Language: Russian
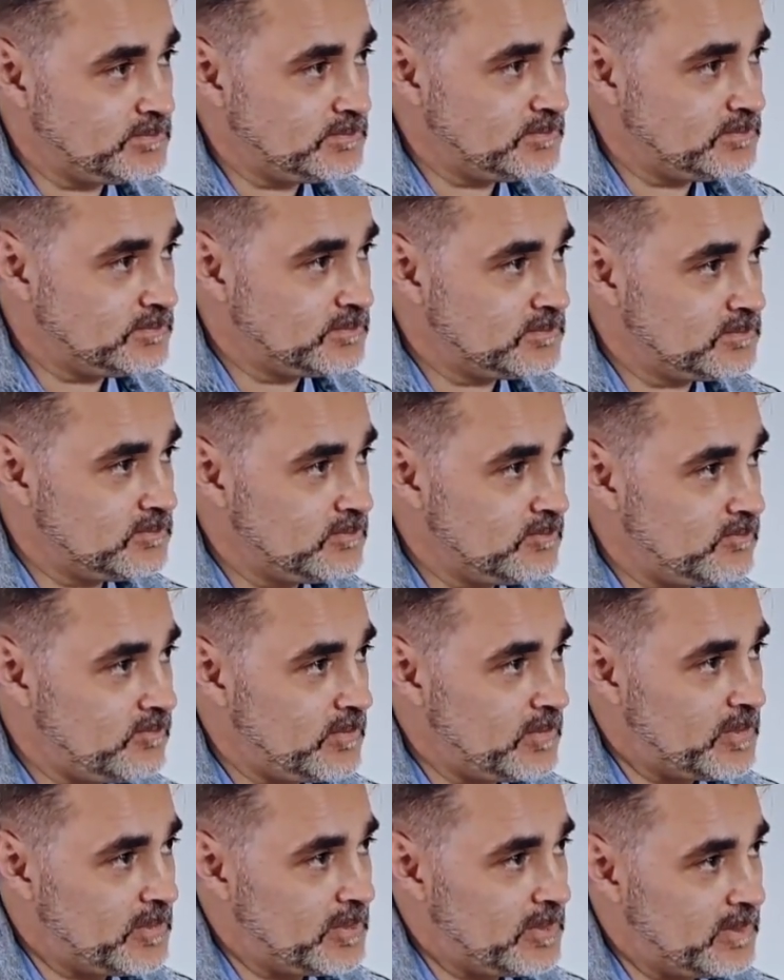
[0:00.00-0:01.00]
Объективно
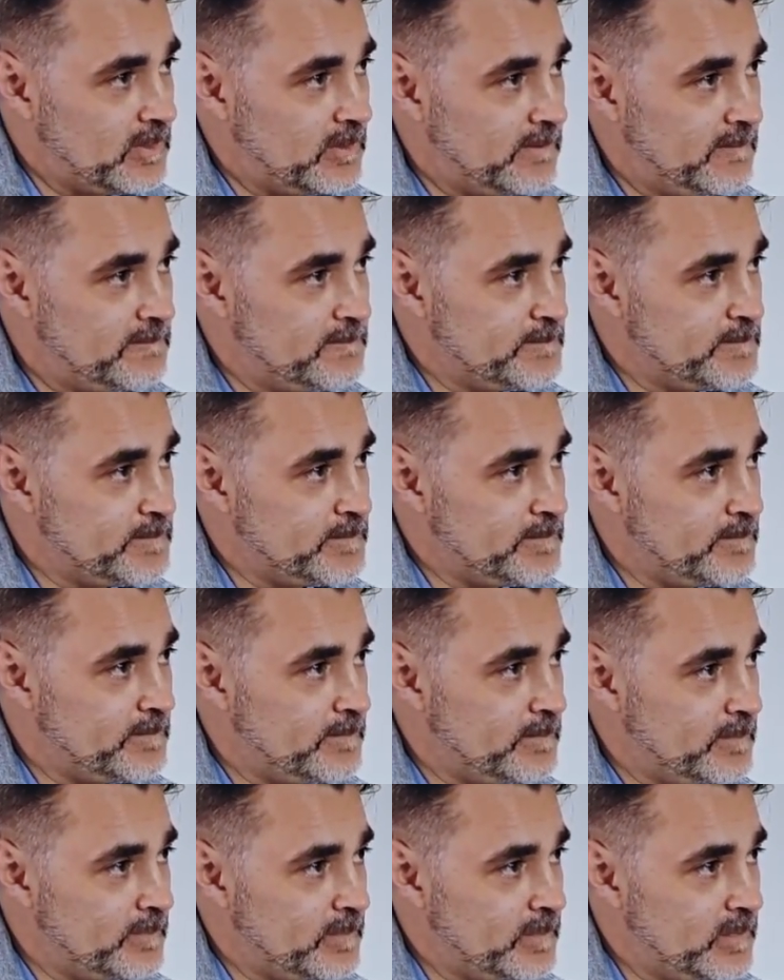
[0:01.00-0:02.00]
говоря, здесь
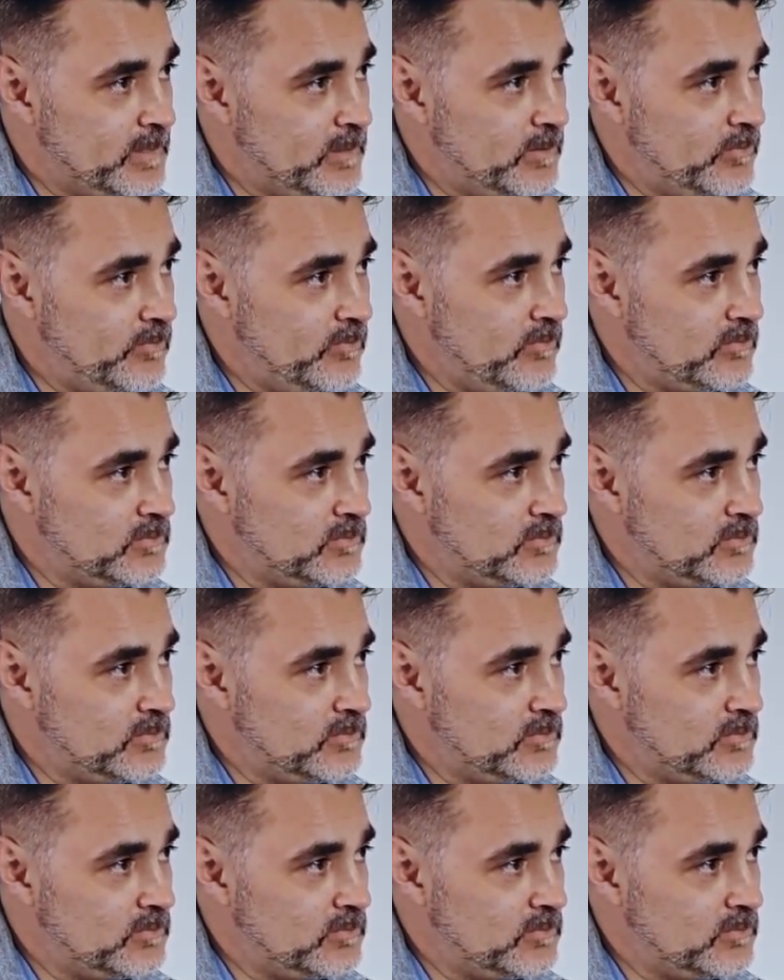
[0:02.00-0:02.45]
э, нету